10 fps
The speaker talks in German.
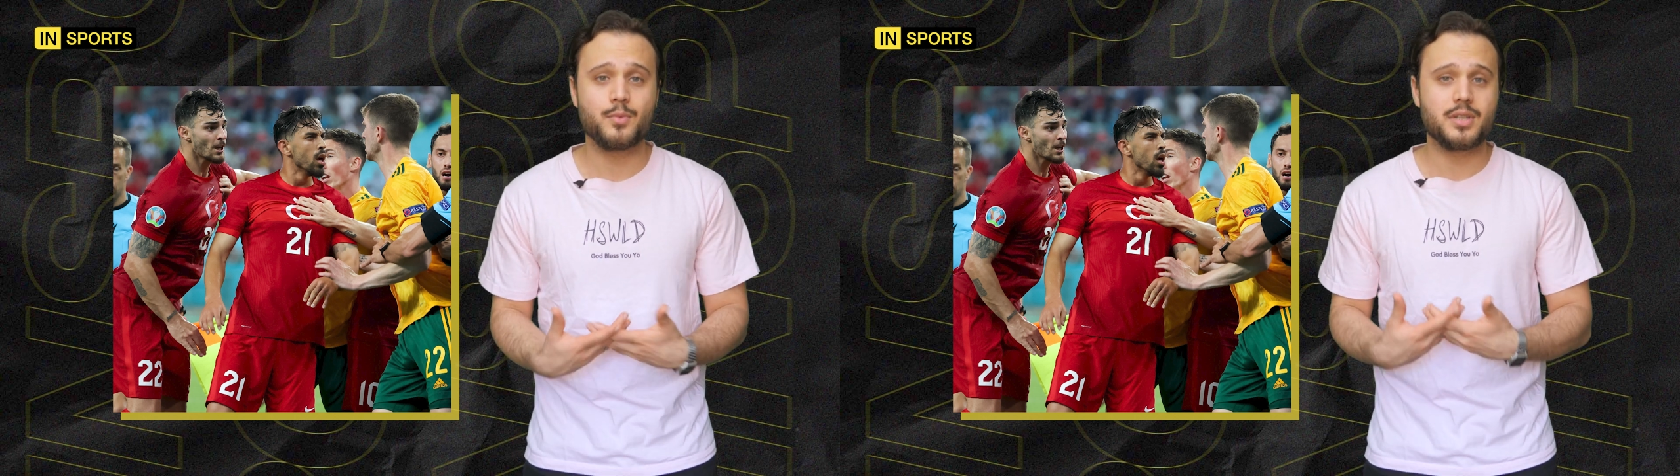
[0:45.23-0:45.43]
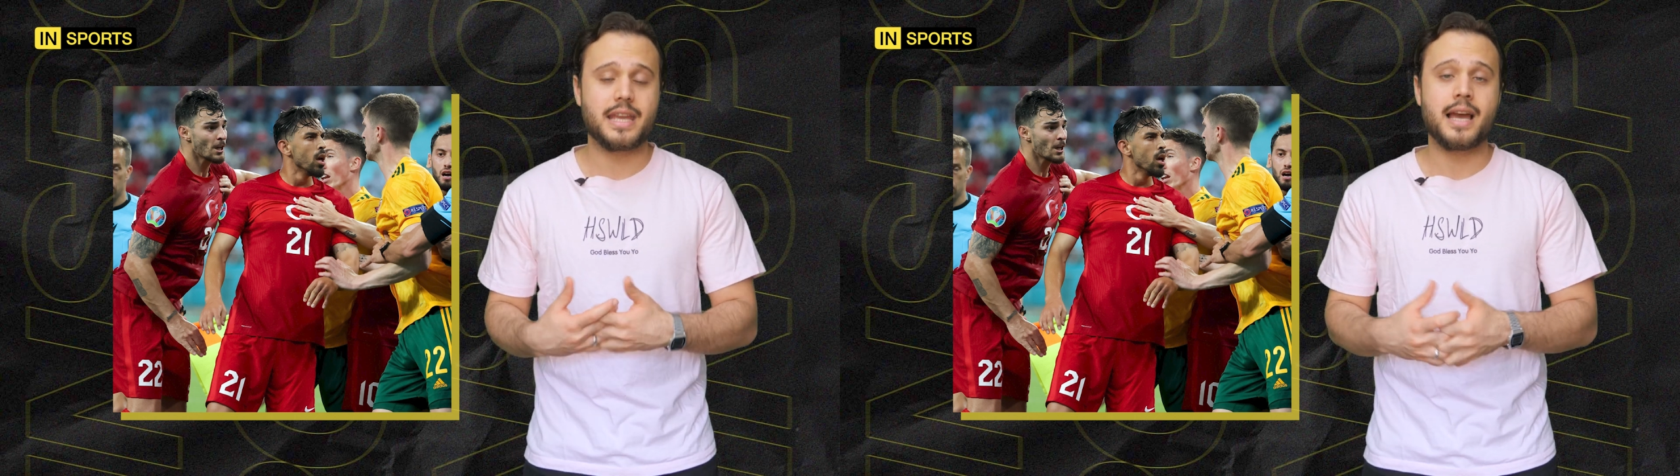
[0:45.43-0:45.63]

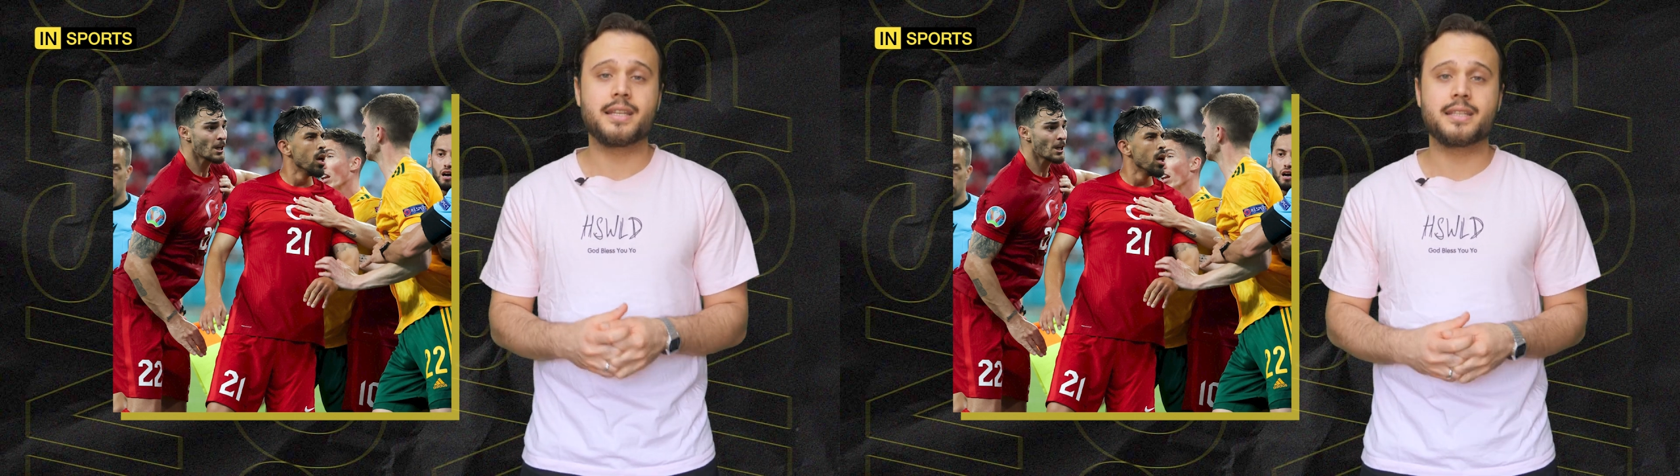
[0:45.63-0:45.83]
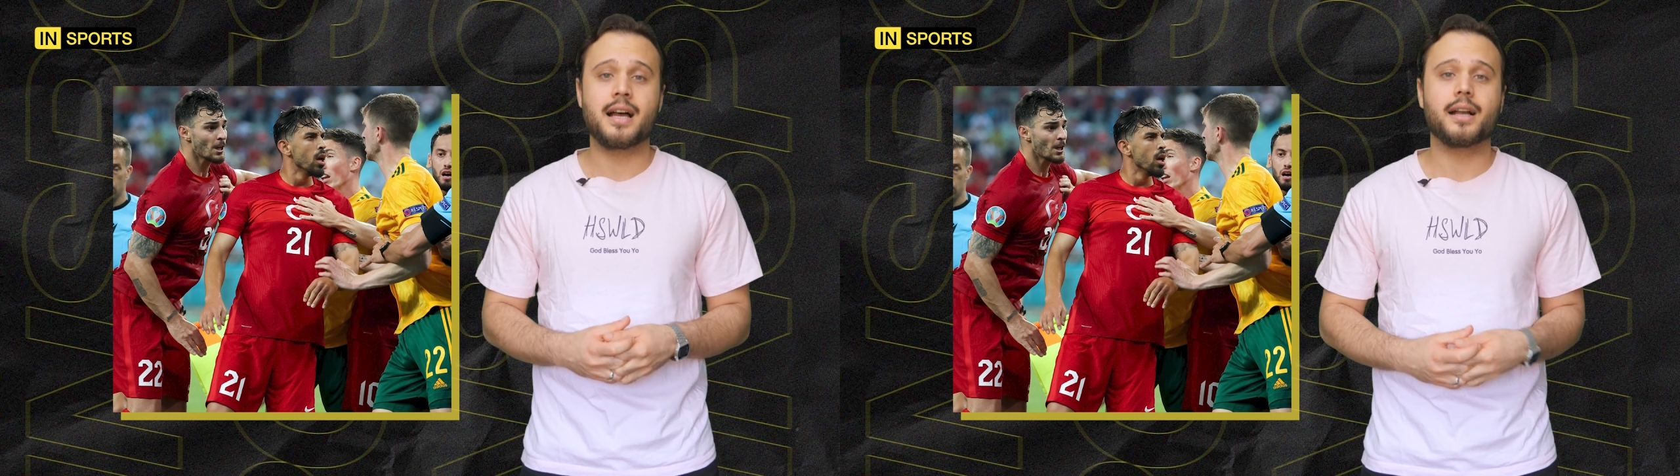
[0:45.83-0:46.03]
muss ich
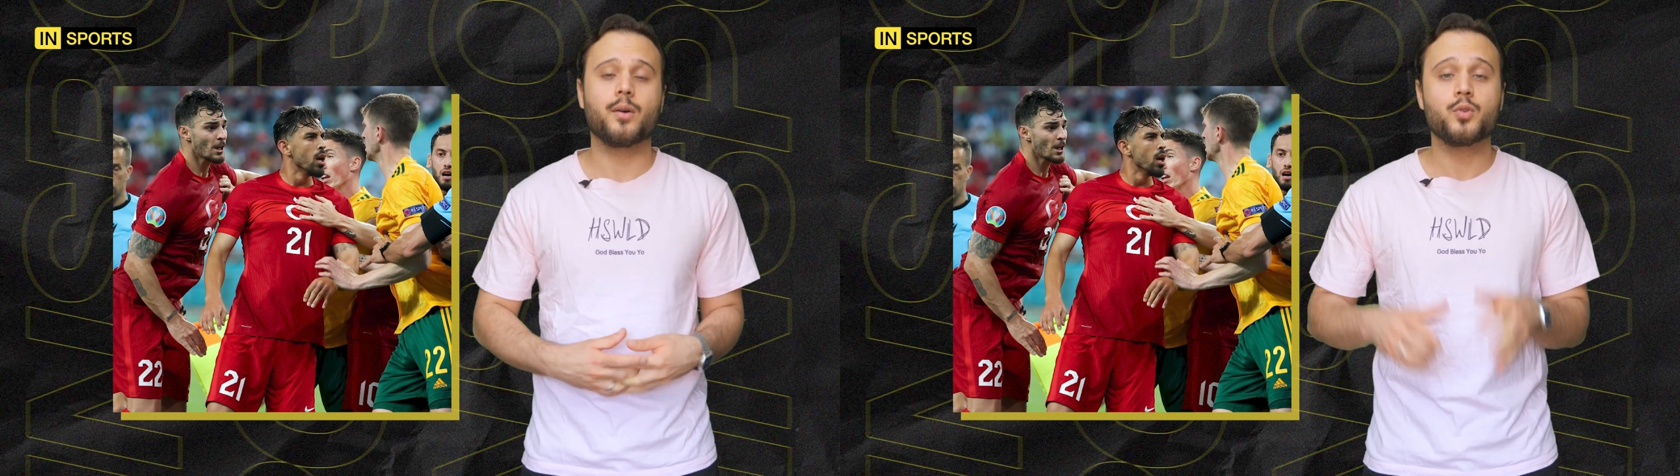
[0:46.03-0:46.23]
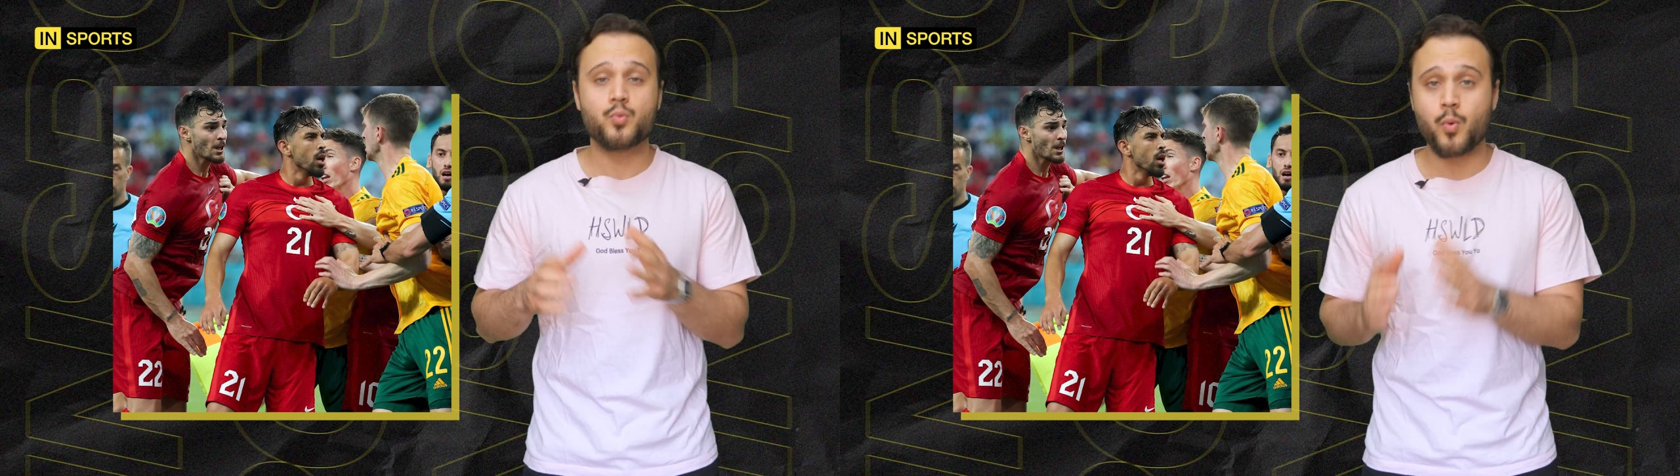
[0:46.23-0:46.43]
ehrlich sagen.
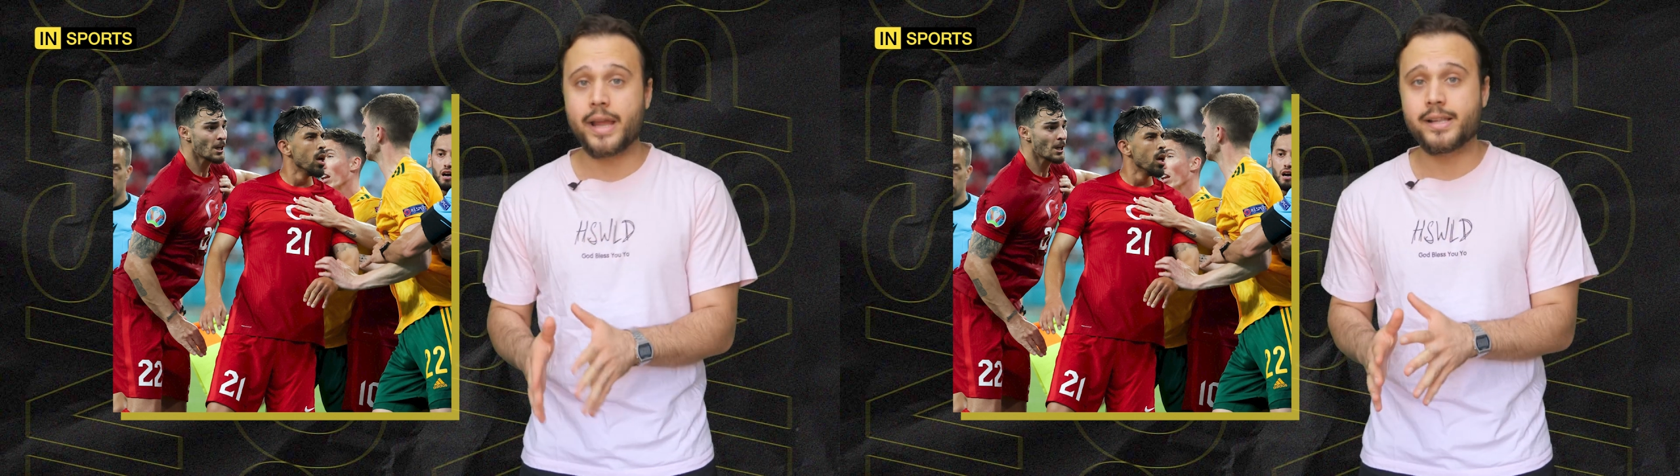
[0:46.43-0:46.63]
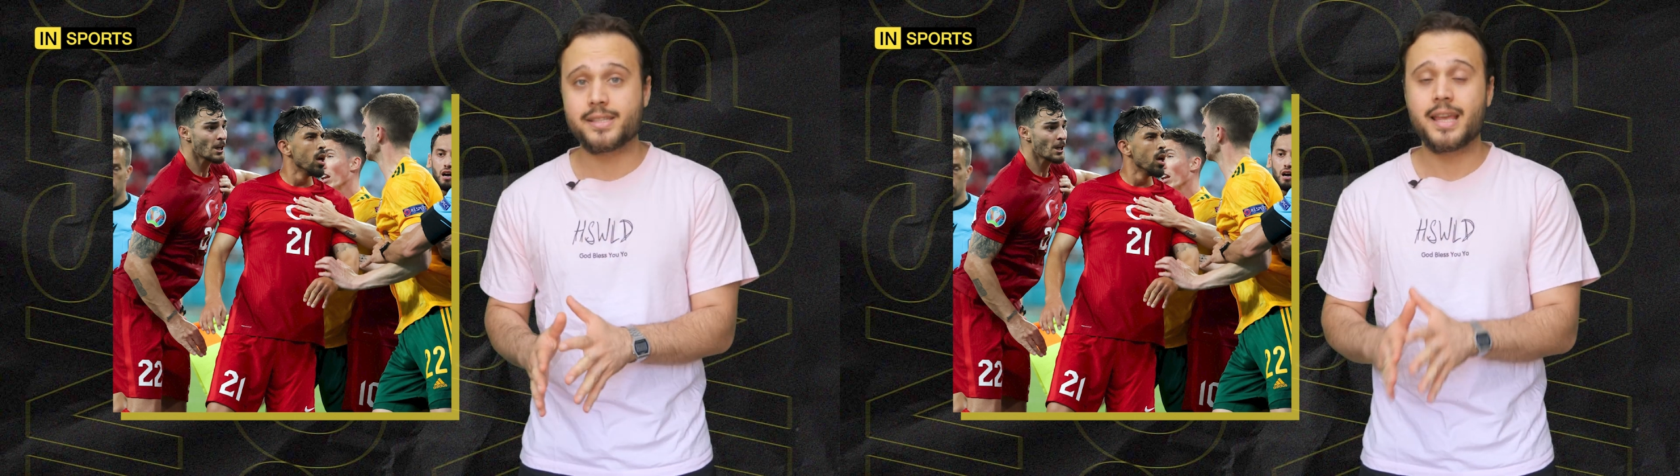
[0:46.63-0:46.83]
Und
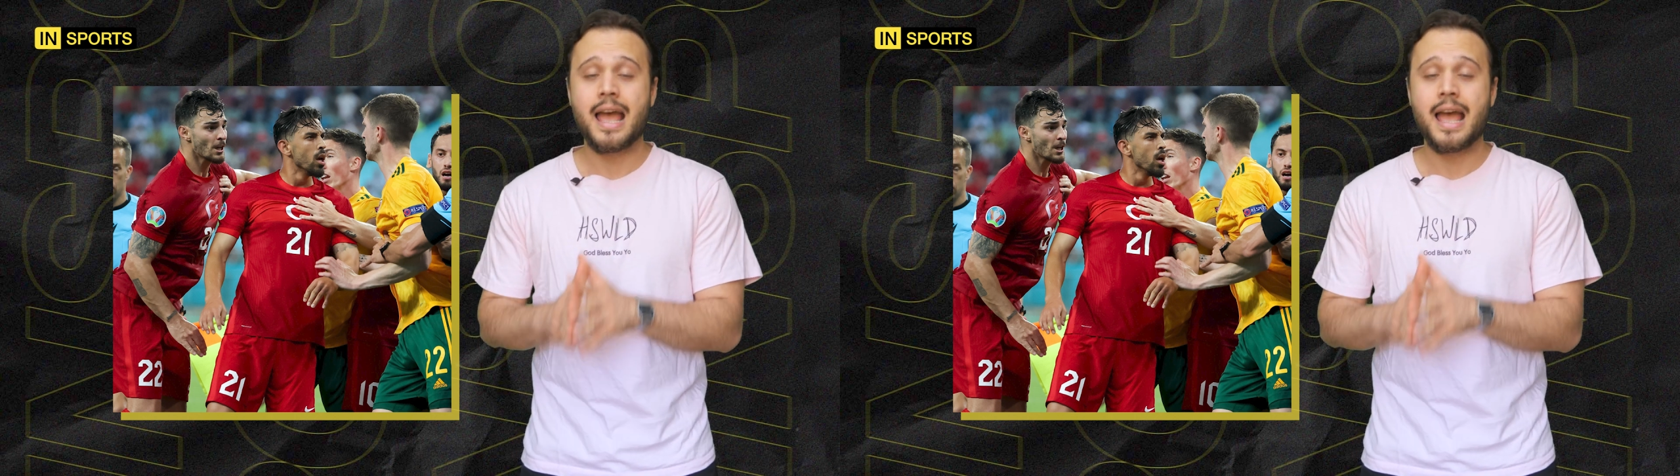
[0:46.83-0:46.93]
Wales